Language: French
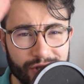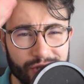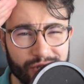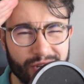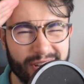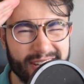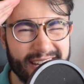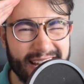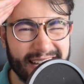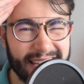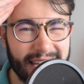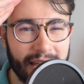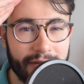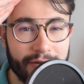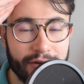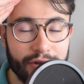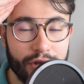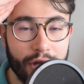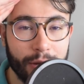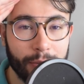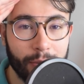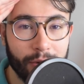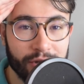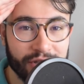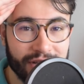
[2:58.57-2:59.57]
Je te dis à très
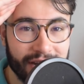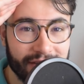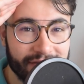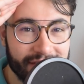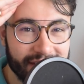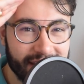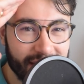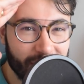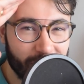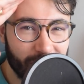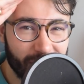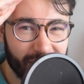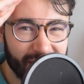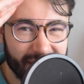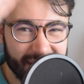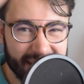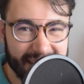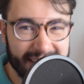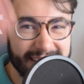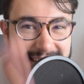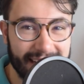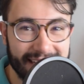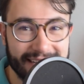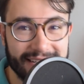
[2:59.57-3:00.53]
vite dans une prochaine vidéo, ciao